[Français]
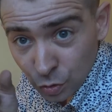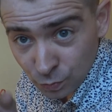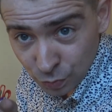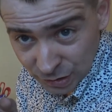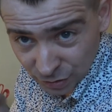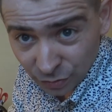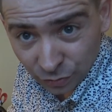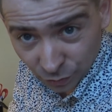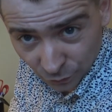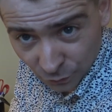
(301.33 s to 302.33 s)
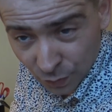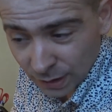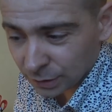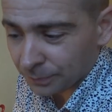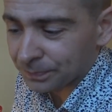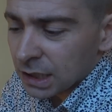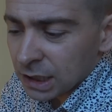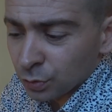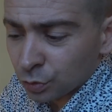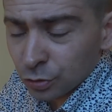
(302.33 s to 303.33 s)
une puissance fois un temps.
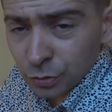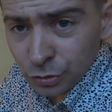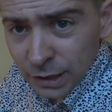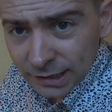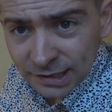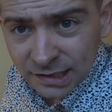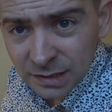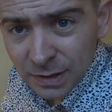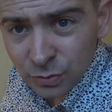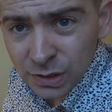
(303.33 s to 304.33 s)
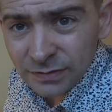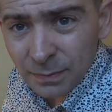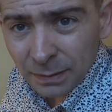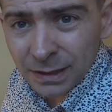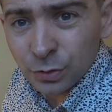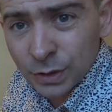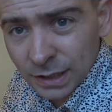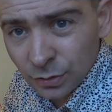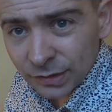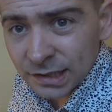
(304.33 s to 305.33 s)
Et donc ce module RTC, bah, lui, il va permettre de
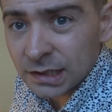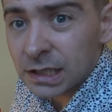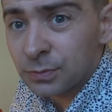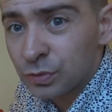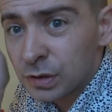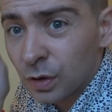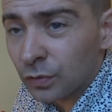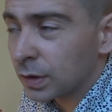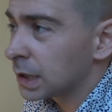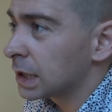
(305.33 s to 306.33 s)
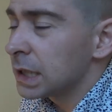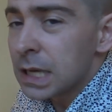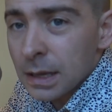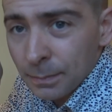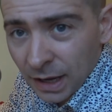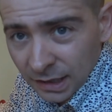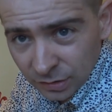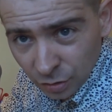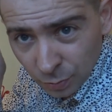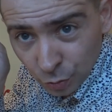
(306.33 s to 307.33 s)
cadencer et puis envoyer par
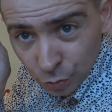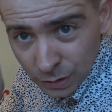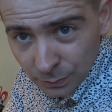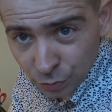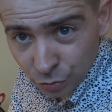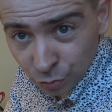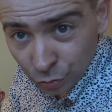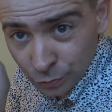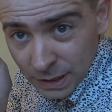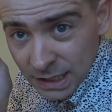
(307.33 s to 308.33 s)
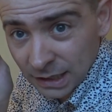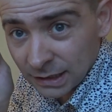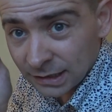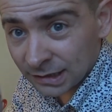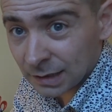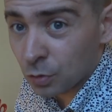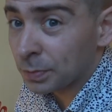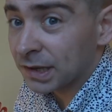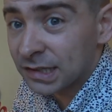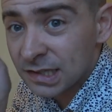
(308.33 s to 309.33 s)
exemple une impulsion de manière extrêmement
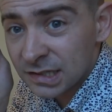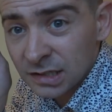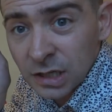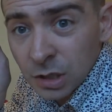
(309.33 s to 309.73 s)
précise